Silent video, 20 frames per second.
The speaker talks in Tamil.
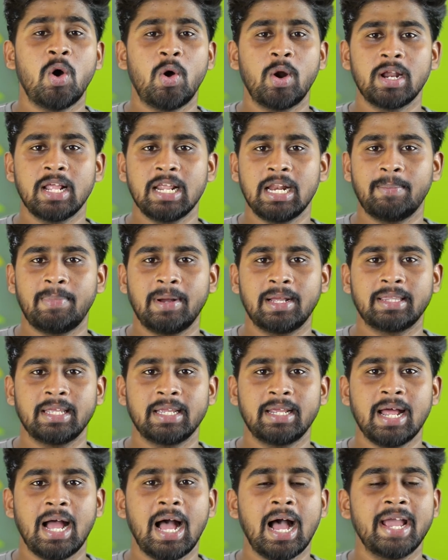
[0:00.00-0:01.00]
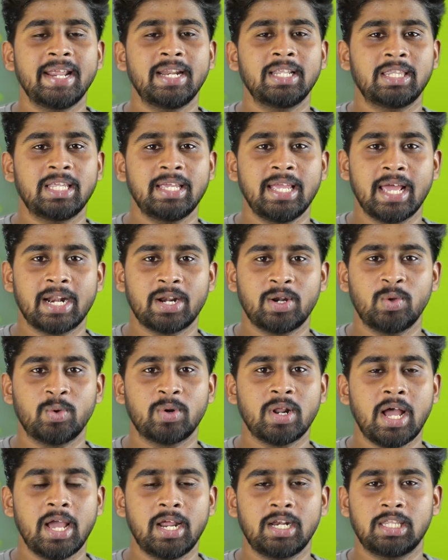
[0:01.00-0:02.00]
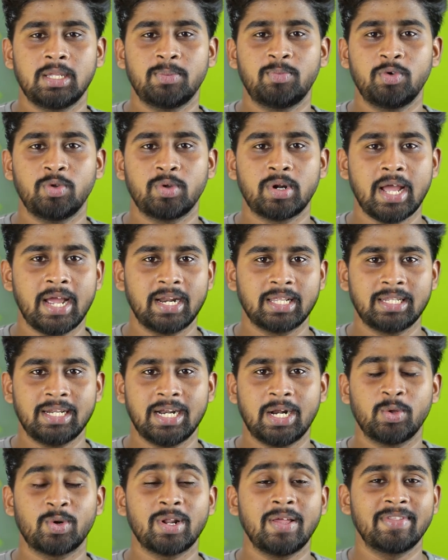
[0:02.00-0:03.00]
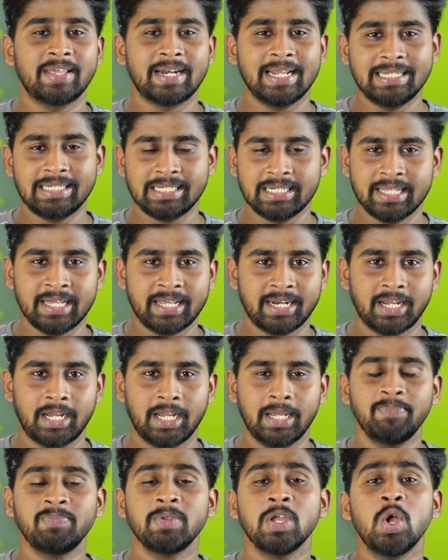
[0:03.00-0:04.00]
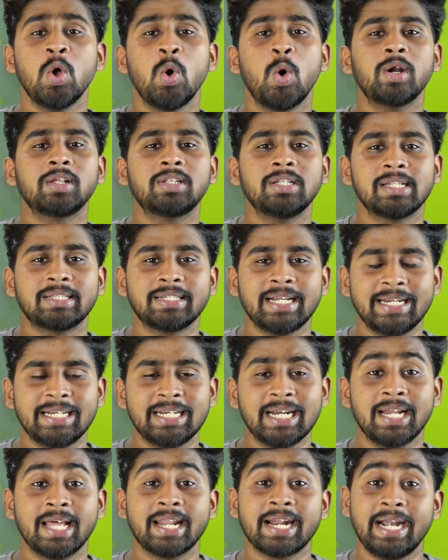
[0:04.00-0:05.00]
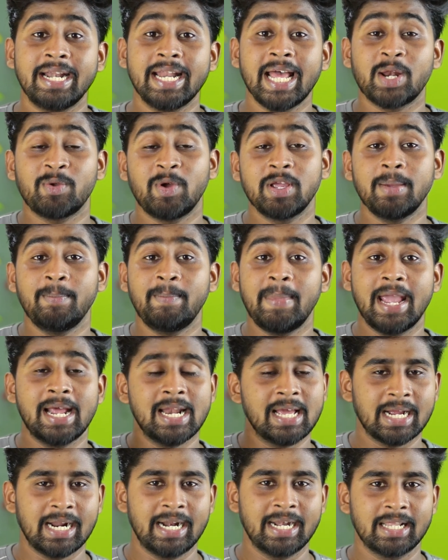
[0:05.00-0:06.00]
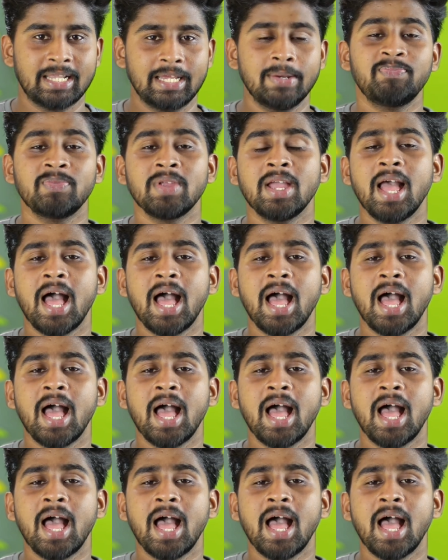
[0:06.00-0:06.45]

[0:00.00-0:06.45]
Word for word: ஆன்லைனில் பார்த்தீங்கன்னா ஆயிரத்தி இரநூறு ஆயிரத்தி முந்நூறு ஆயிரத்தி நானூறு அந்த ரேஞ்சில் தான் இருக்குது ஒரு சில சைட்லலாம் ரெண்டாயிரரூபாய்க்கு மேலே காட்டுது